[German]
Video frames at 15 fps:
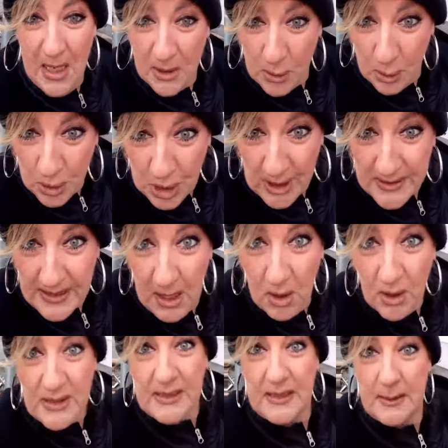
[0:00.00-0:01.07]
So schaut's
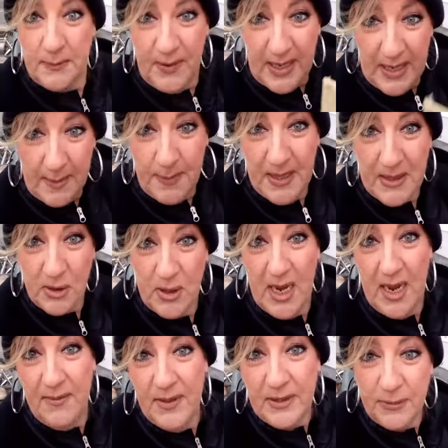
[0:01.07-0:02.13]
aus, das
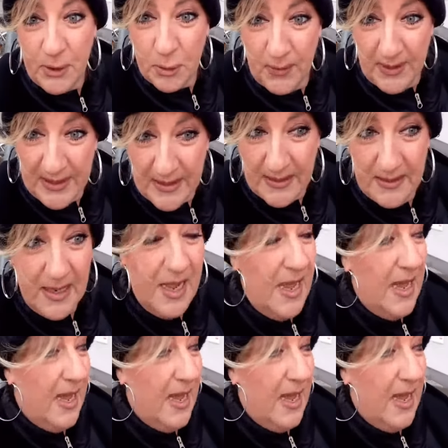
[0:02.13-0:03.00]
Pflegepersonal wird verschwinden.